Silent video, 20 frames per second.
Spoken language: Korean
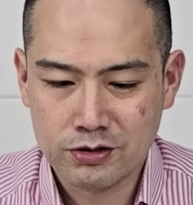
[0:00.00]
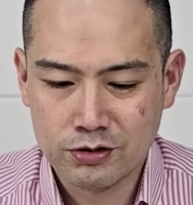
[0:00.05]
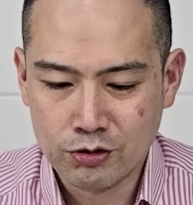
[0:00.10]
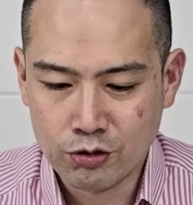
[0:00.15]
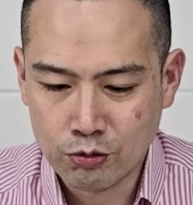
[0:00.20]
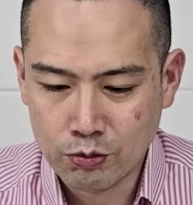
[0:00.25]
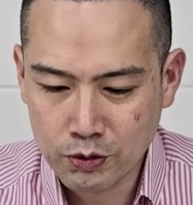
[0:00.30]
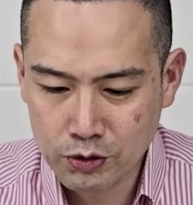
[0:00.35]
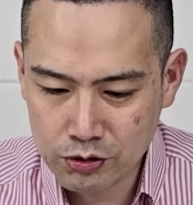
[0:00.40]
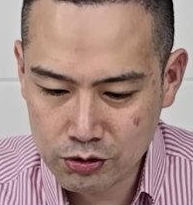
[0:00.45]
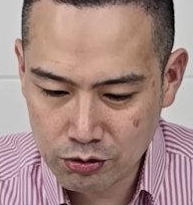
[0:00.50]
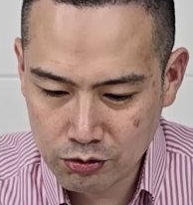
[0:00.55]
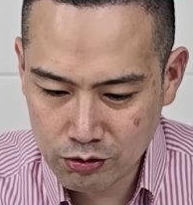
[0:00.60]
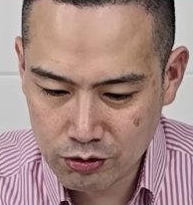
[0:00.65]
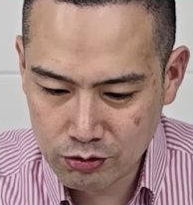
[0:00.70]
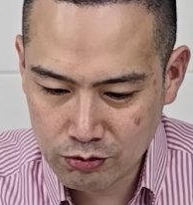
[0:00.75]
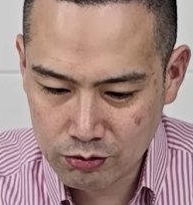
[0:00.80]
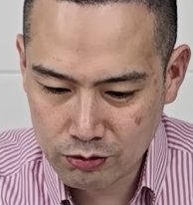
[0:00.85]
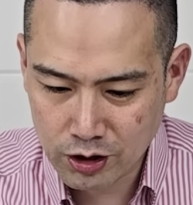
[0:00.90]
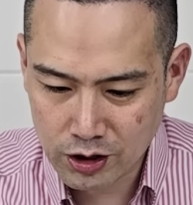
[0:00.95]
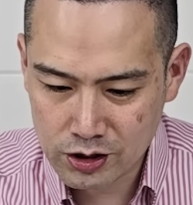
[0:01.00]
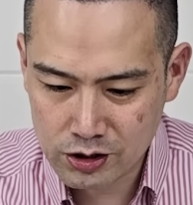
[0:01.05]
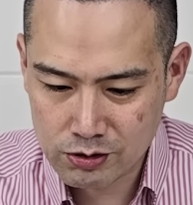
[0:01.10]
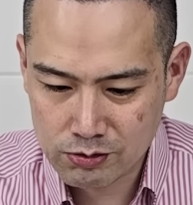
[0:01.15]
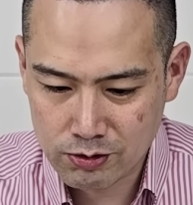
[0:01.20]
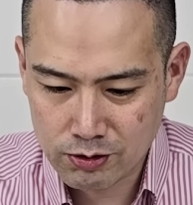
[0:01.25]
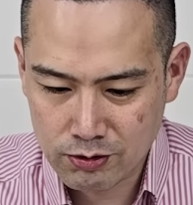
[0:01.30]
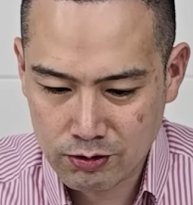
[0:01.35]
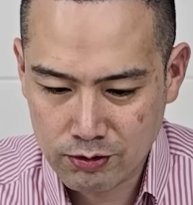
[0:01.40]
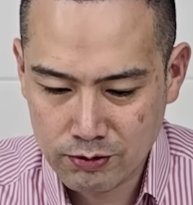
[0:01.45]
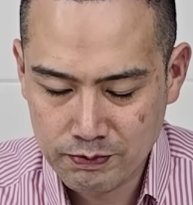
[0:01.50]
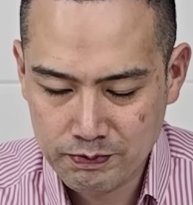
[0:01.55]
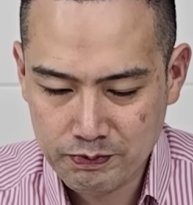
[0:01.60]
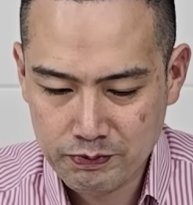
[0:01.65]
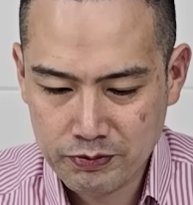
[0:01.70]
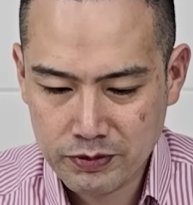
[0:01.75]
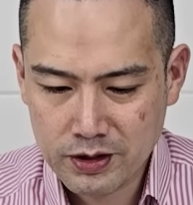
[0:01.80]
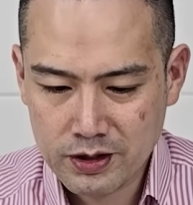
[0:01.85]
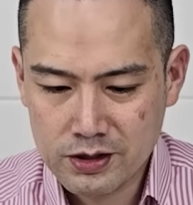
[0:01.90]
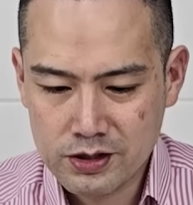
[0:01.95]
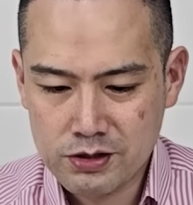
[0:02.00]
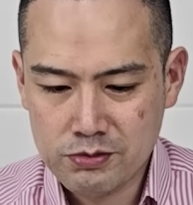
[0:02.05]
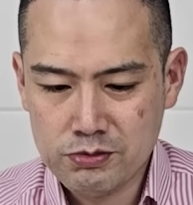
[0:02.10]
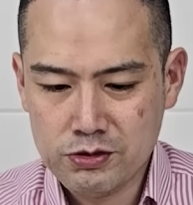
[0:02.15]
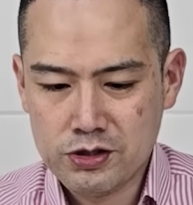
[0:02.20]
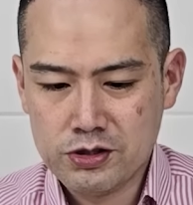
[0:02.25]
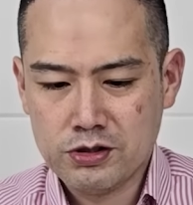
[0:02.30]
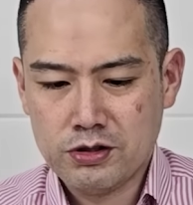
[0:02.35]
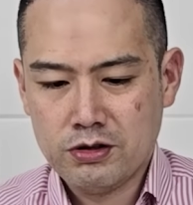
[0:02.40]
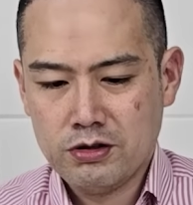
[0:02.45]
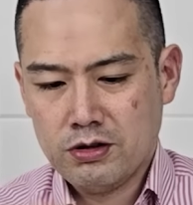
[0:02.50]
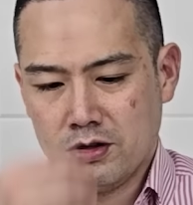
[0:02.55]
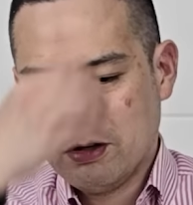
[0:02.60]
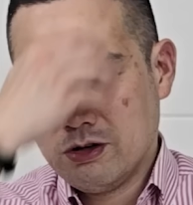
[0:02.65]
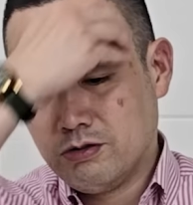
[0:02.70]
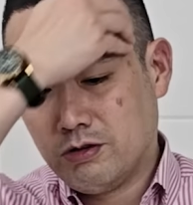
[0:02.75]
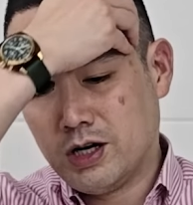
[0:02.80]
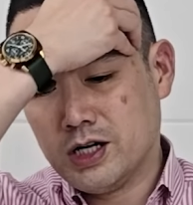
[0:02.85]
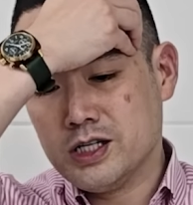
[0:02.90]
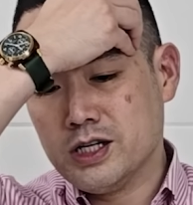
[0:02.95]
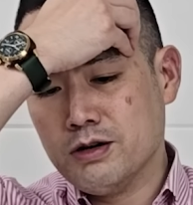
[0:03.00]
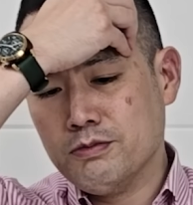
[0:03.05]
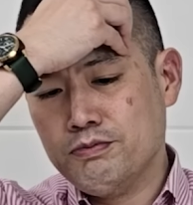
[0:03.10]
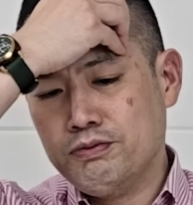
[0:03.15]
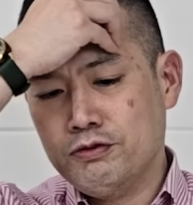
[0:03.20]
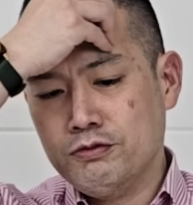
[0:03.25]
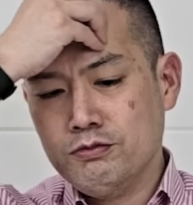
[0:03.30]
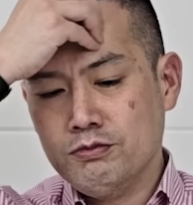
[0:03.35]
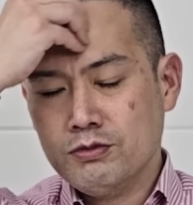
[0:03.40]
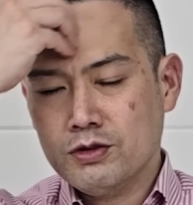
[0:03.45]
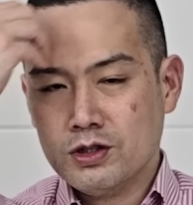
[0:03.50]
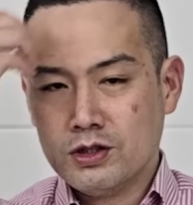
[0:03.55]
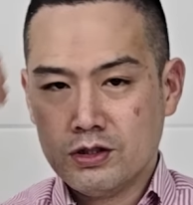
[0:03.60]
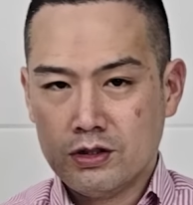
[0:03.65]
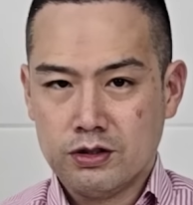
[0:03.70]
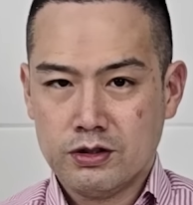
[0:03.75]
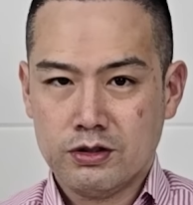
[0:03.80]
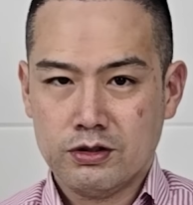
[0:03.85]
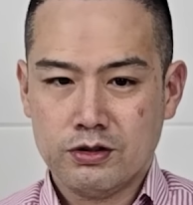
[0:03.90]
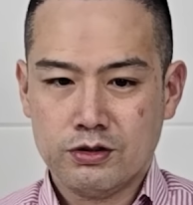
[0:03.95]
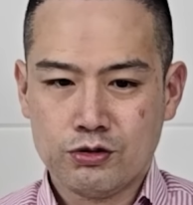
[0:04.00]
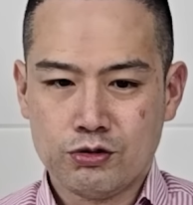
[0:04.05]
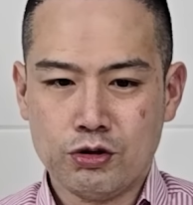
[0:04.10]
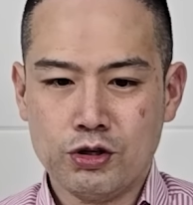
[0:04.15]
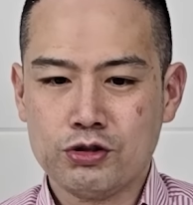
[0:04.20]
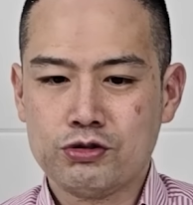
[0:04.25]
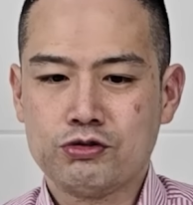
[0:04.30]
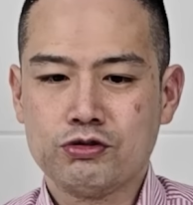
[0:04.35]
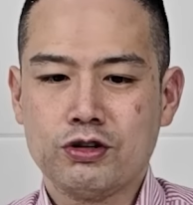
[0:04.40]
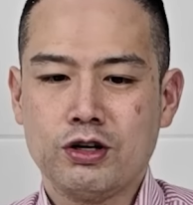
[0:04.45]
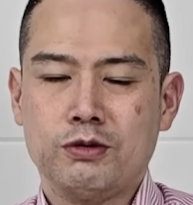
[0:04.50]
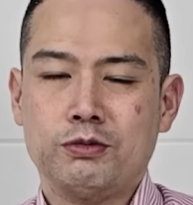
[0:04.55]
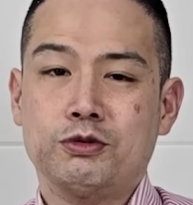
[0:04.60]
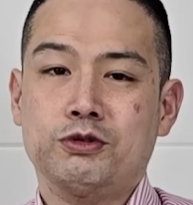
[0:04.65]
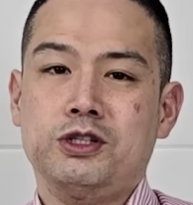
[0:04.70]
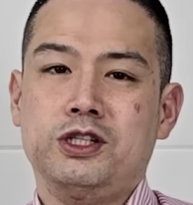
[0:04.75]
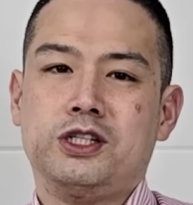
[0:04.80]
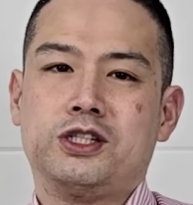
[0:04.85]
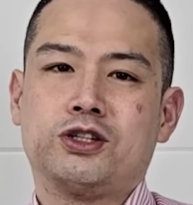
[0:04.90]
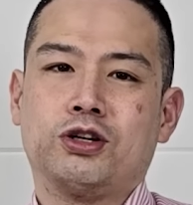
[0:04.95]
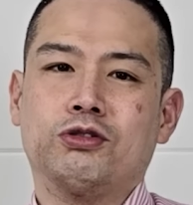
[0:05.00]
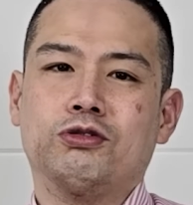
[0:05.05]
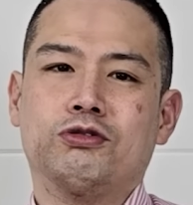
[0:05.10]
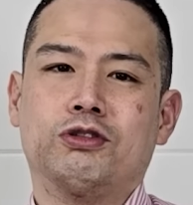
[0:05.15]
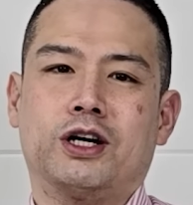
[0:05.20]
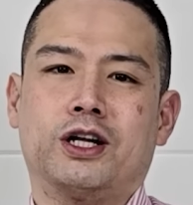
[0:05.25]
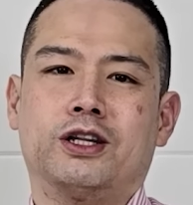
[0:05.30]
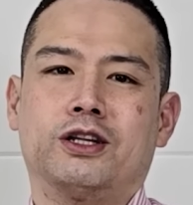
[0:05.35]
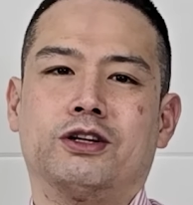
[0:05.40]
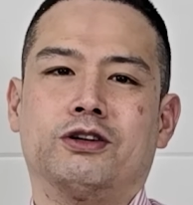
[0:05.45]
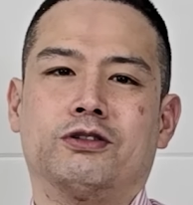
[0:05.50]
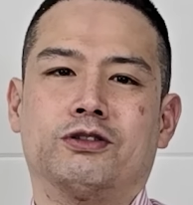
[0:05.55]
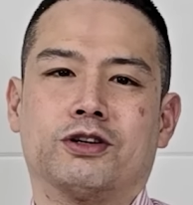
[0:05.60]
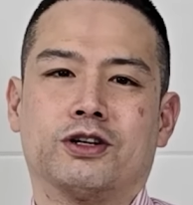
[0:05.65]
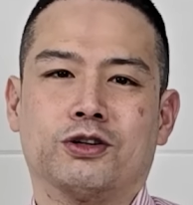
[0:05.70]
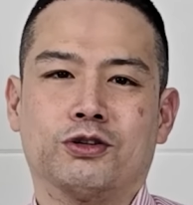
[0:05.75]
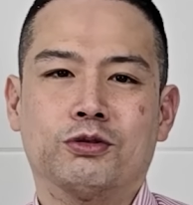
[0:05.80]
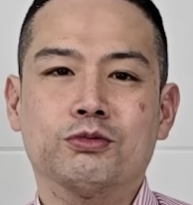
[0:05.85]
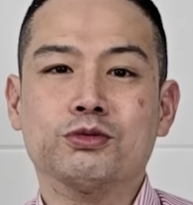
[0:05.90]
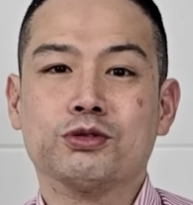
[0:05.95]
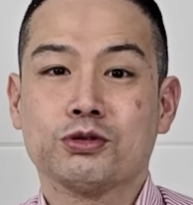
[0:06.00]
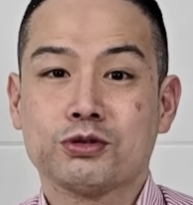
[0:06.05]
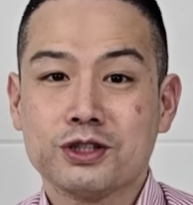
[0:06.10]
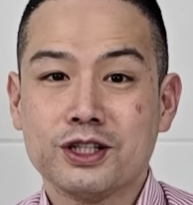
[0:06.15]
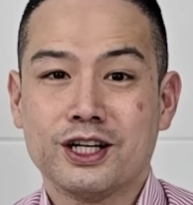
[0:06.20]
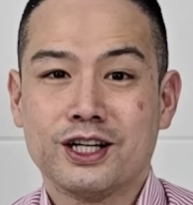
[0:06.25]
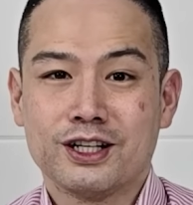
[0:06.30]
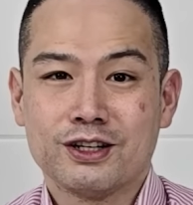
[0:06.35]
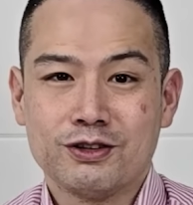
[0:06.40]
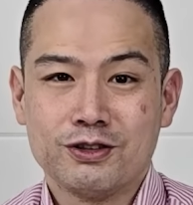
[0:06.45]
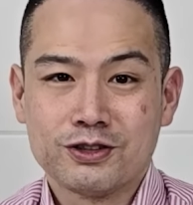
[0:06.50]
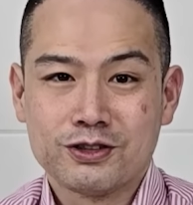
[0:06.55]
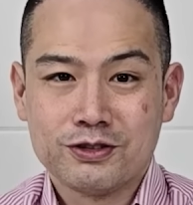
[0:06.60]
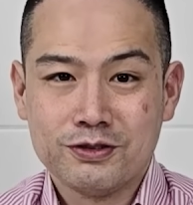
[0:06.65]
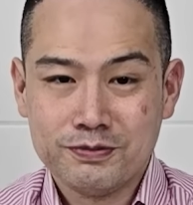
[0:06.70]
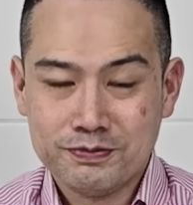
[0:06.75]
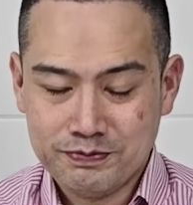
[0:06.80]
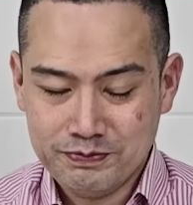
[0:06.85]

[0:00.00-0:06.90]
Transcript: 로봇 조금 관심 있고 심지어 화장품 조회수가 뭐 2천도 안 돼요. 그러니까 너무 속상한 거죠.